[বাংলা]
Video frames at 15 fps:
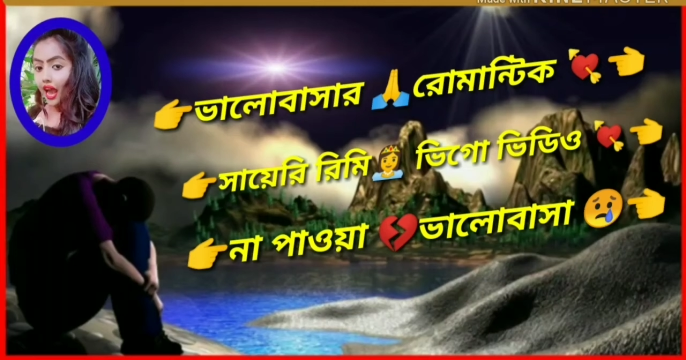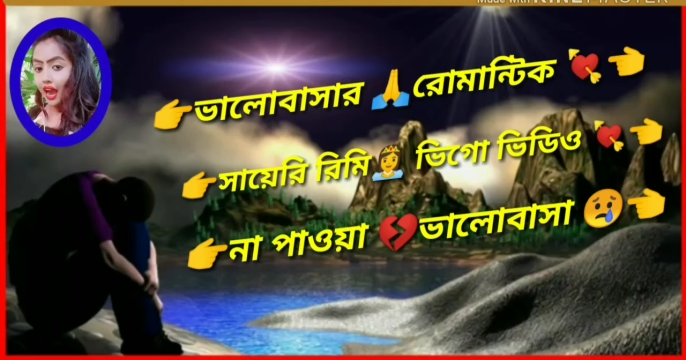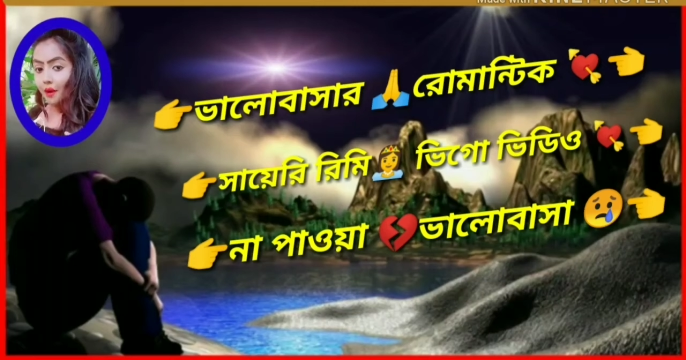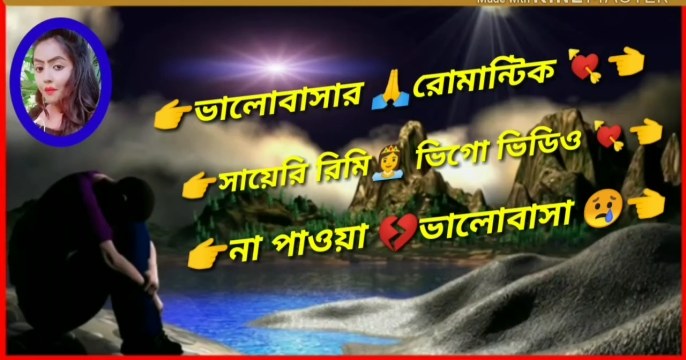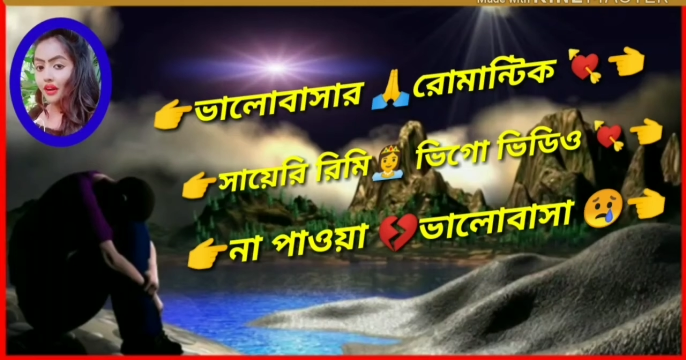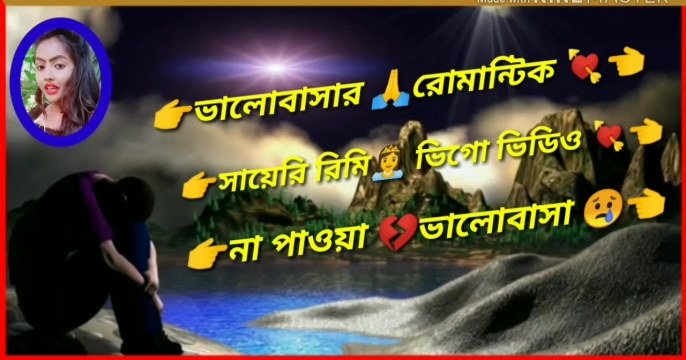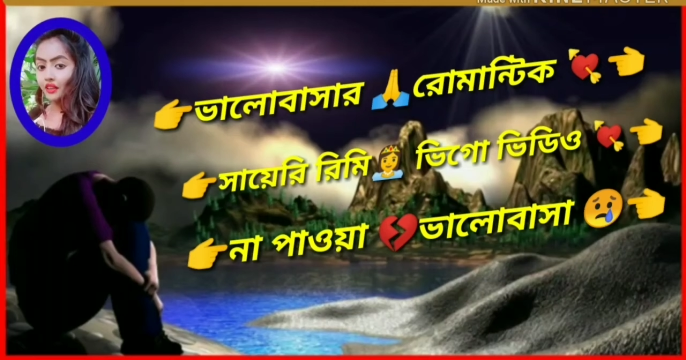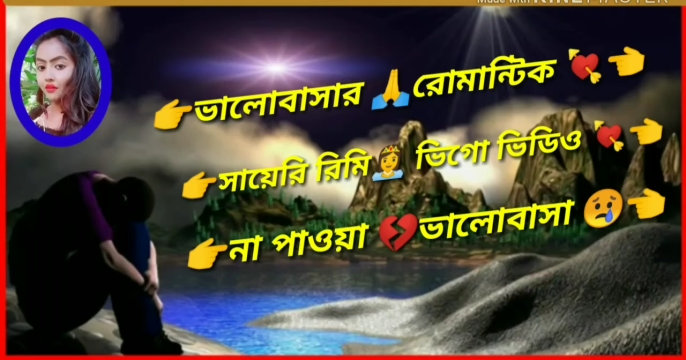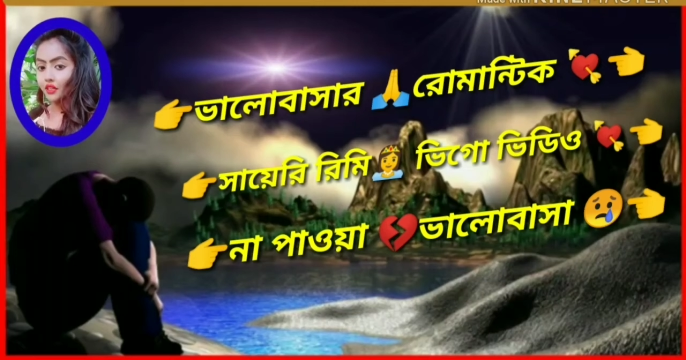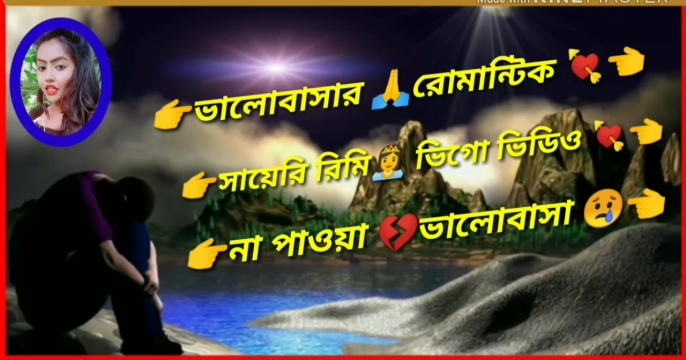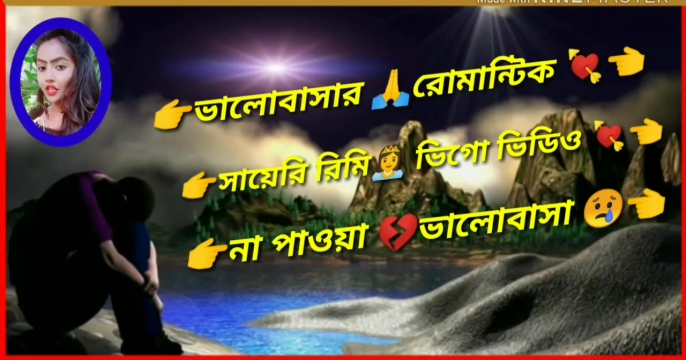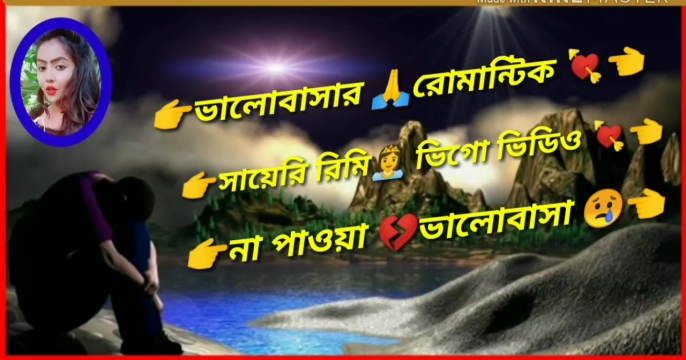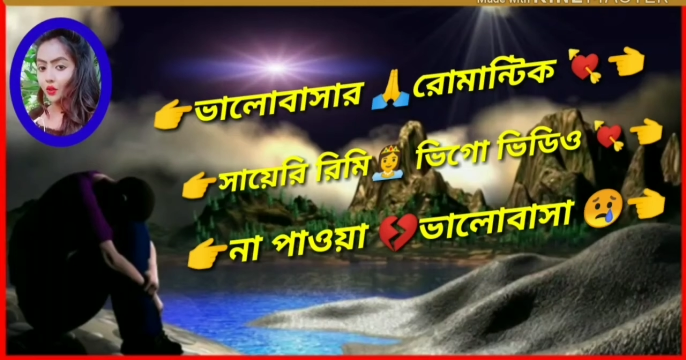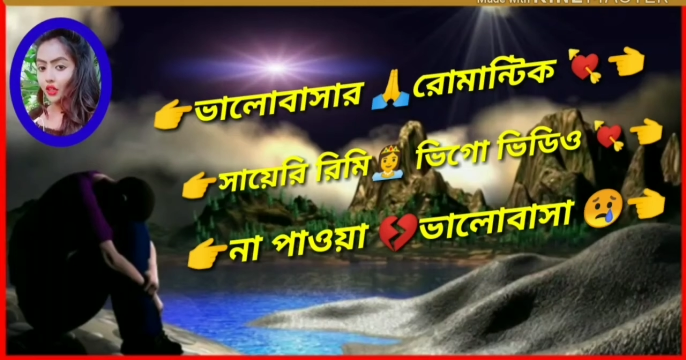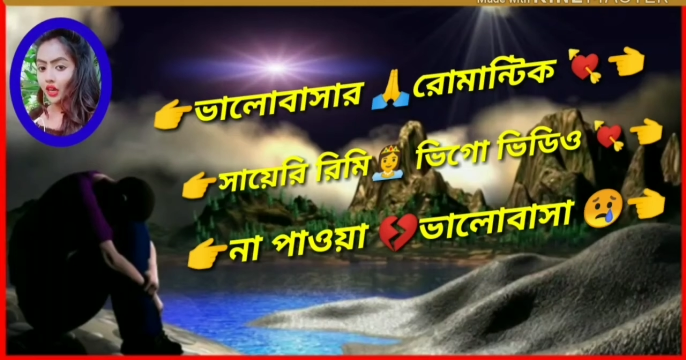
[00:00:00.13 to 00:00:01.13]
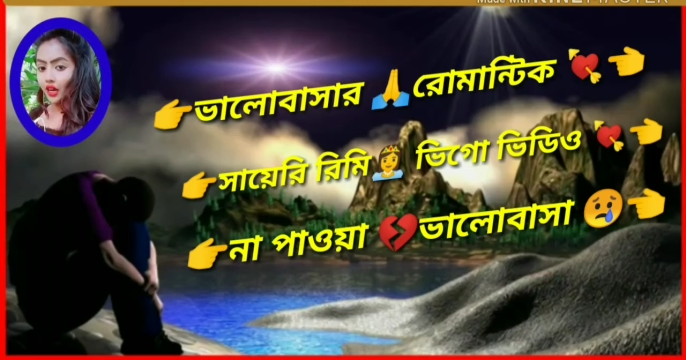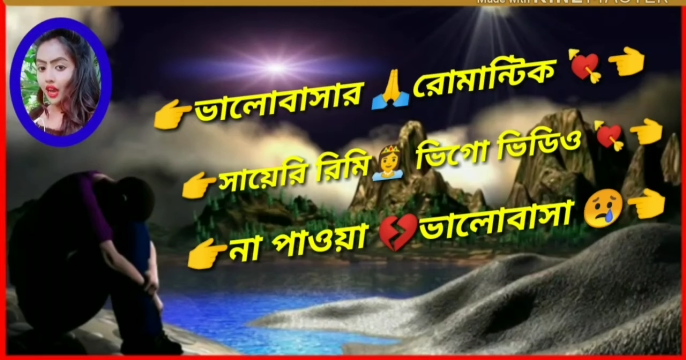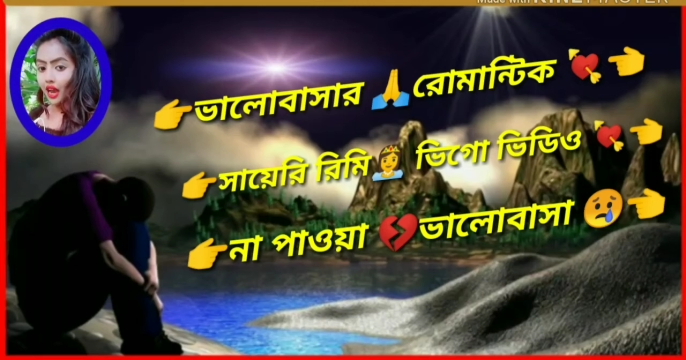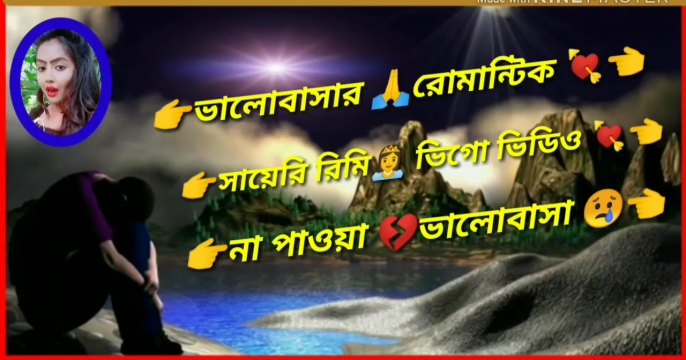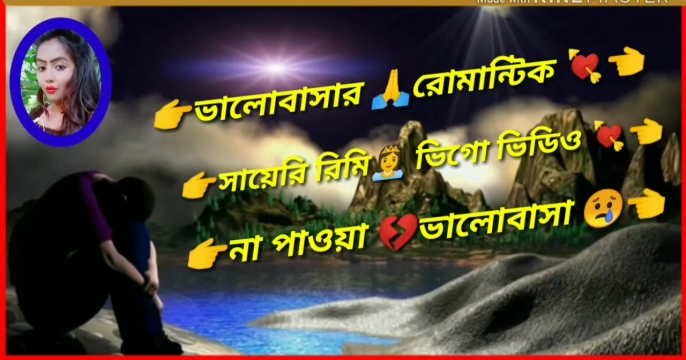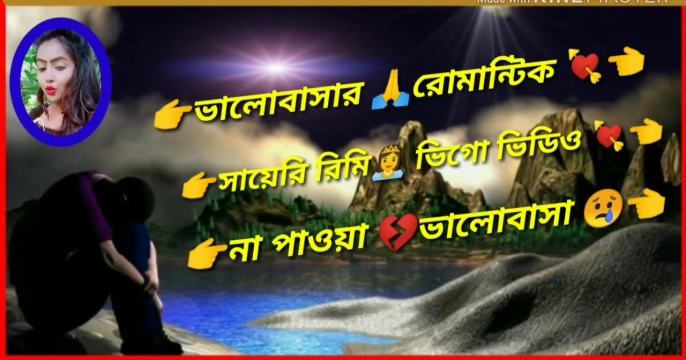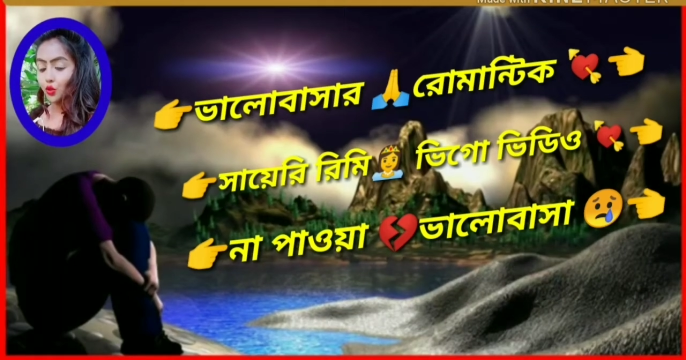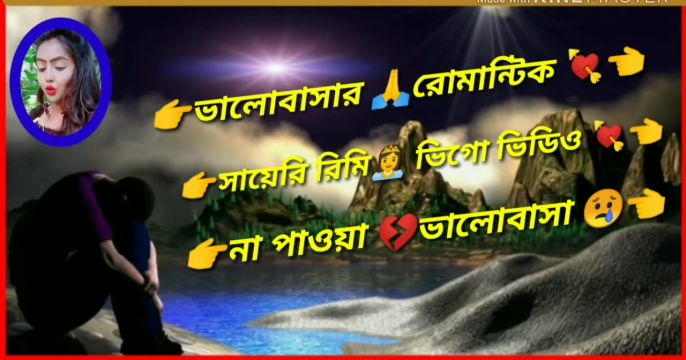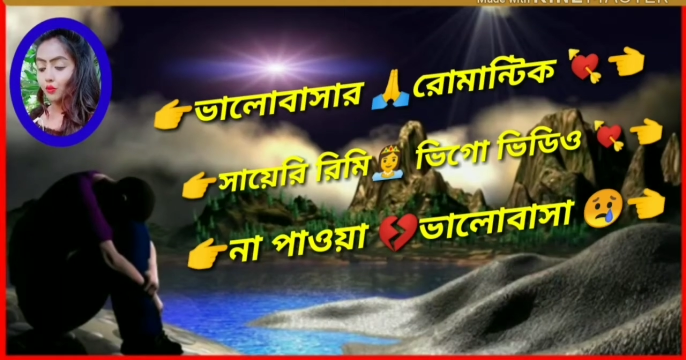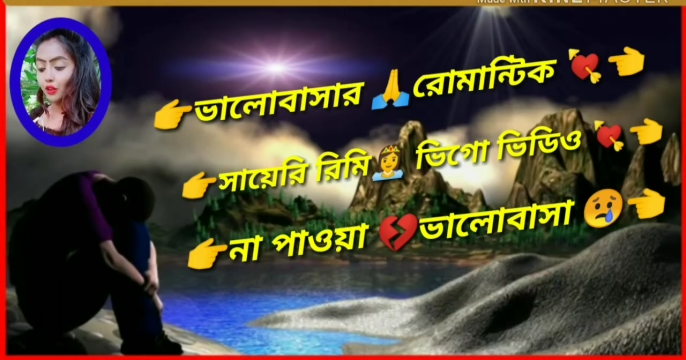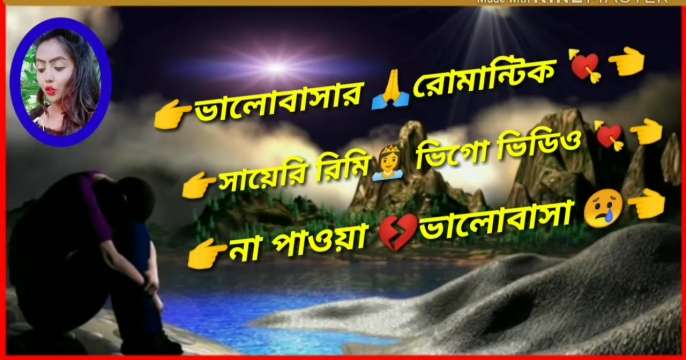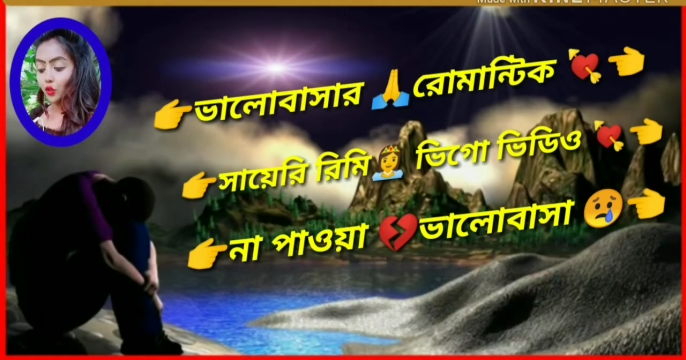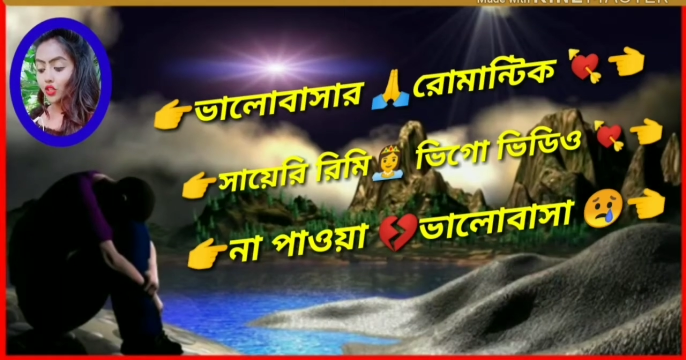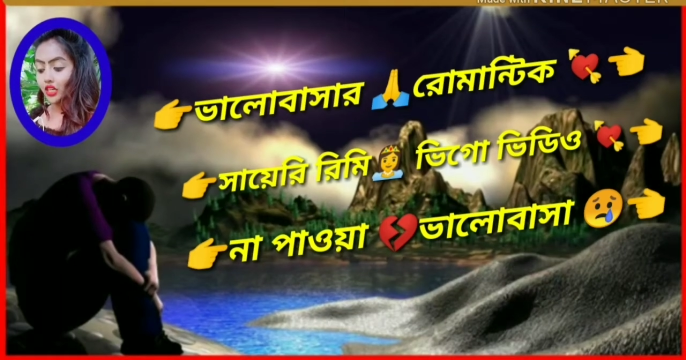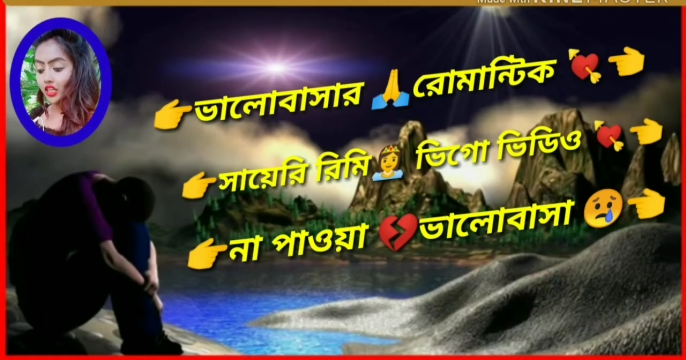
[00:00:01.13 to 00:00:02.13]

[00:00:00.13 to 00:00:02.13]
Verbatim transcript: আমার এই ভিডিওটা আমি শুধুমাত্র